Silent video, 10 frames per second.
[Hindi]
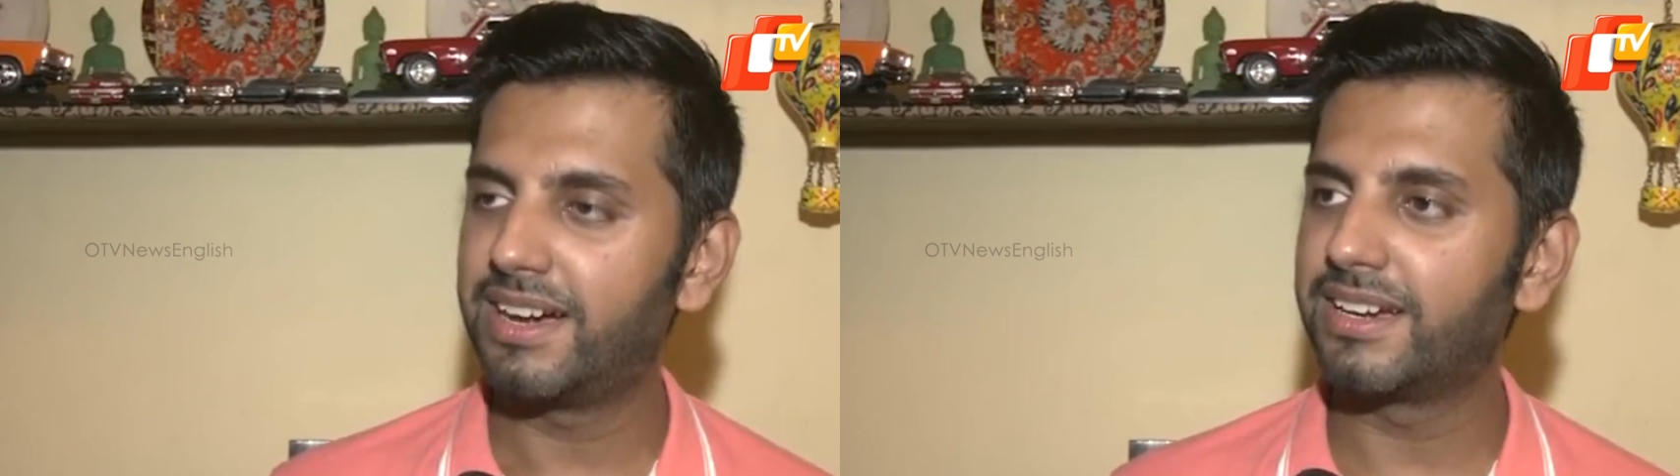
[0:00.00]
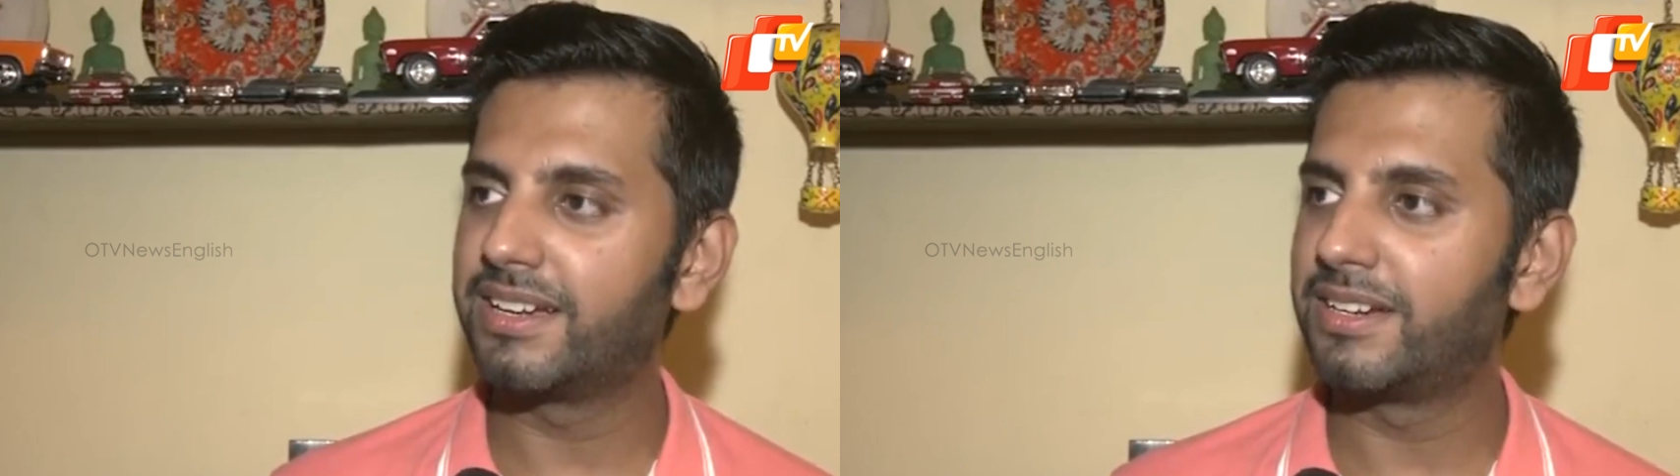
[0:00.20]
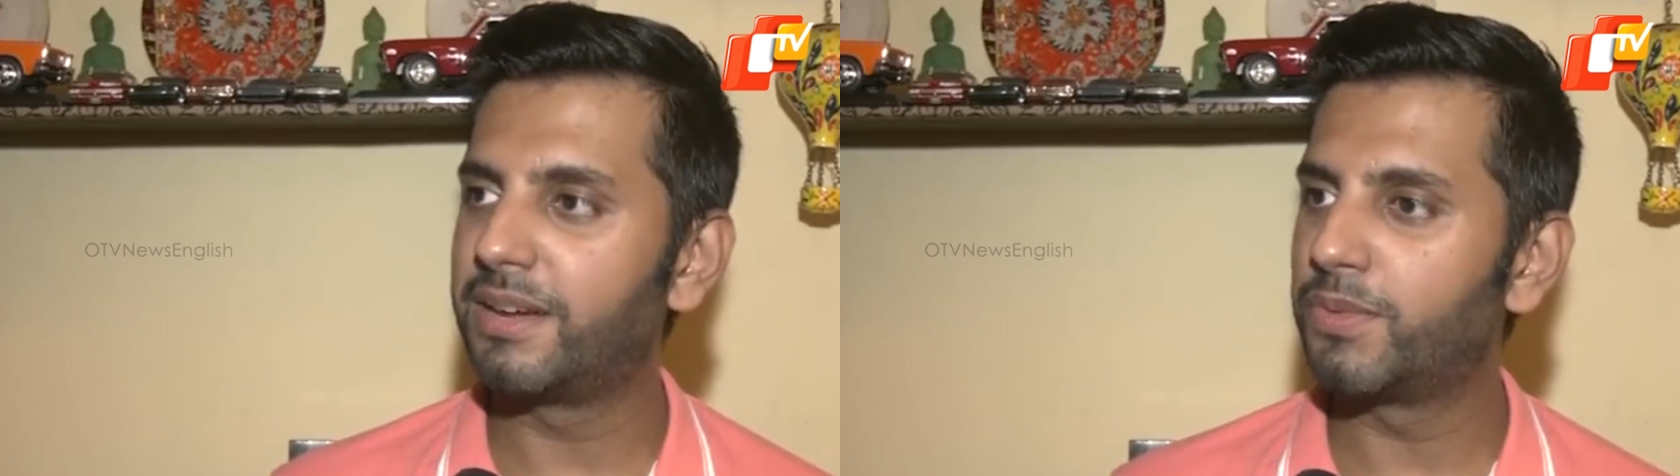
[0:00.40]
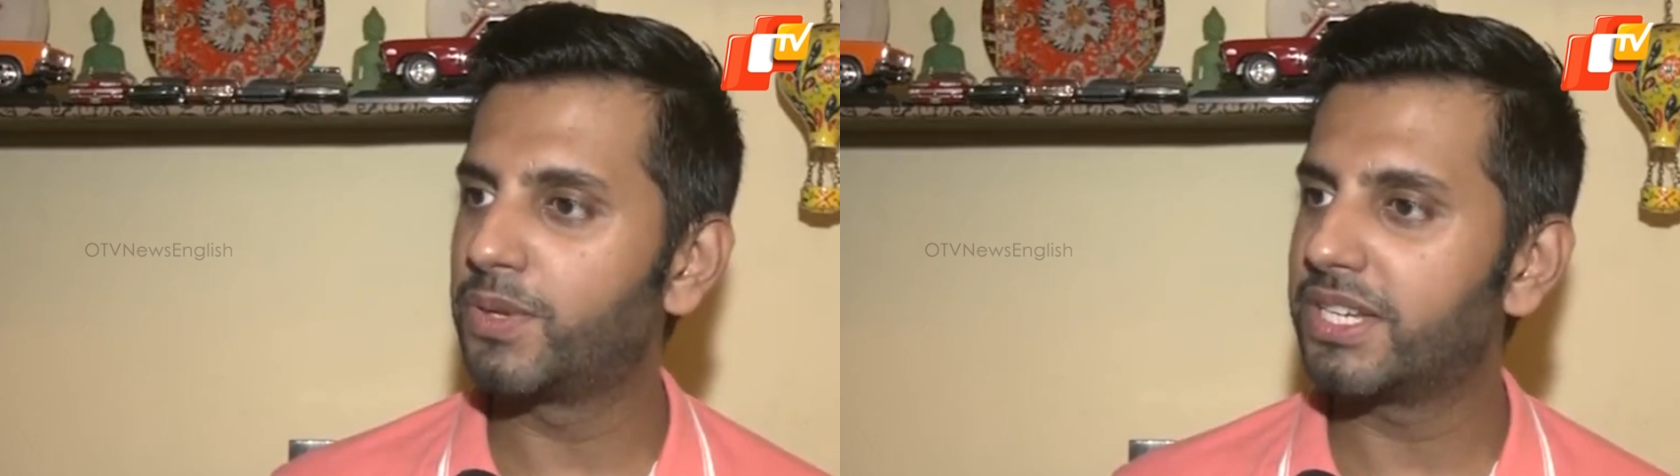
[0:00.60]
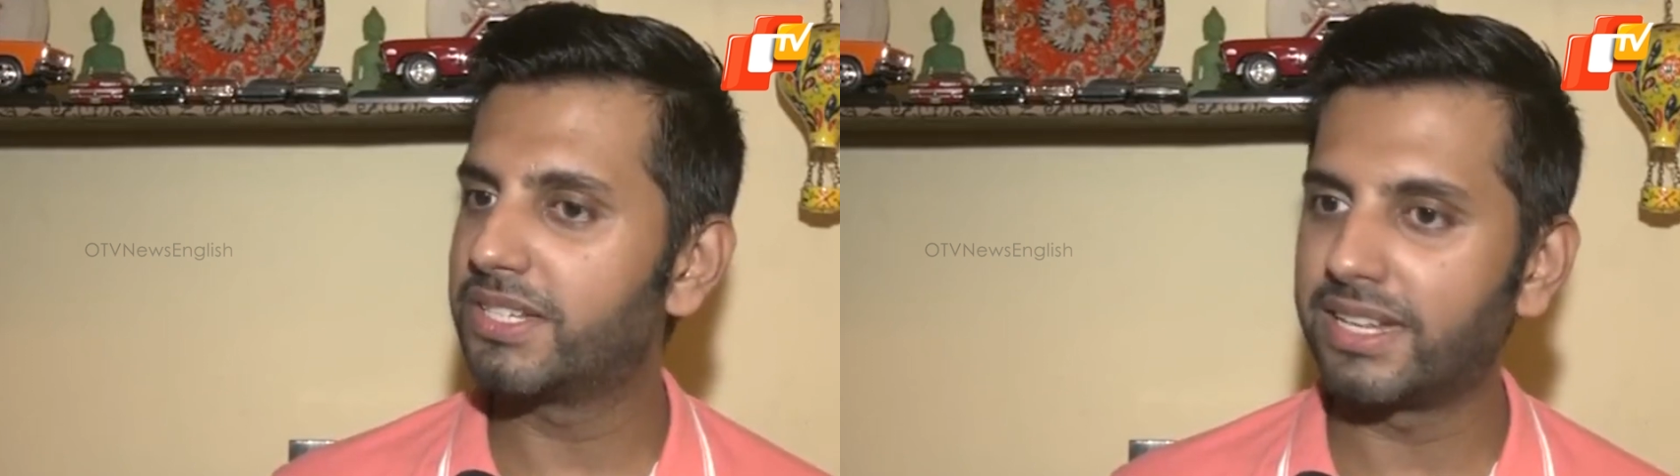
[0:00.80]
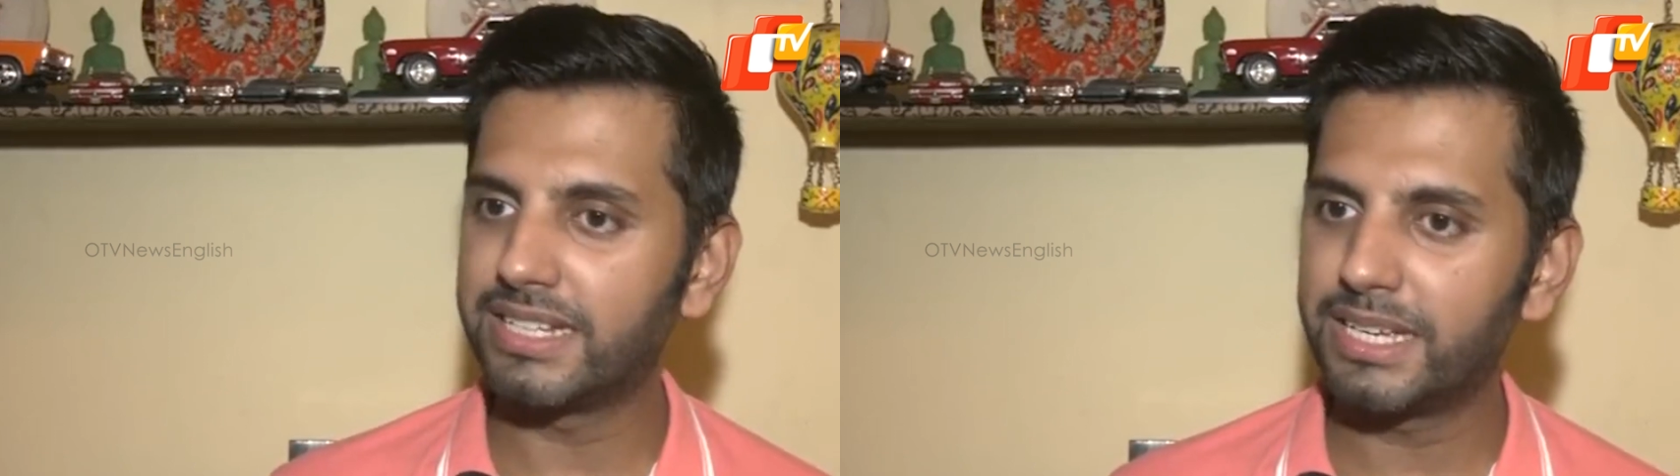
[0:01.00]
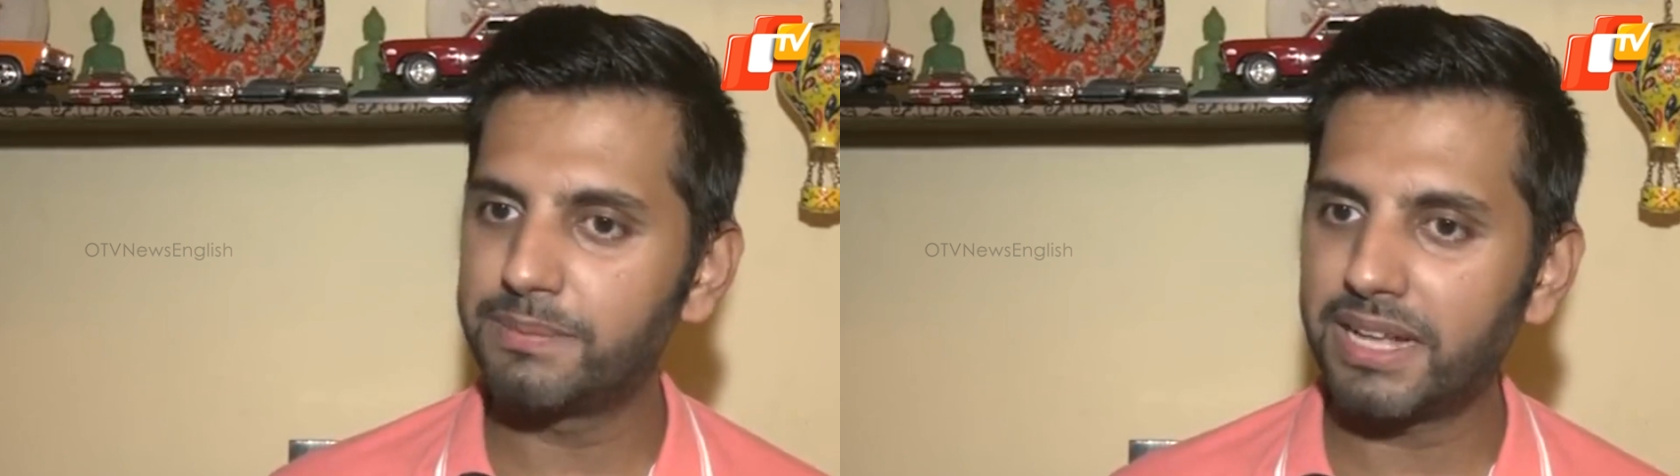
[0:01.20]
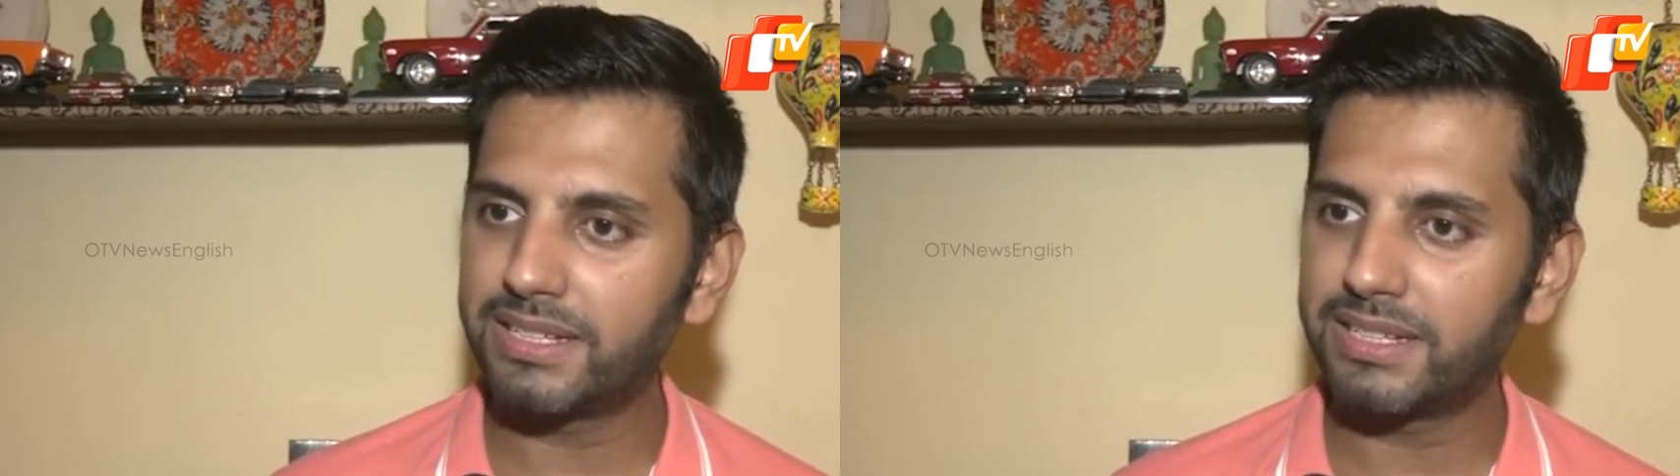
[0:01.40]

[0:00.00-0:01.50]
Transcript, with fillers: अगर हम लोग की शादी की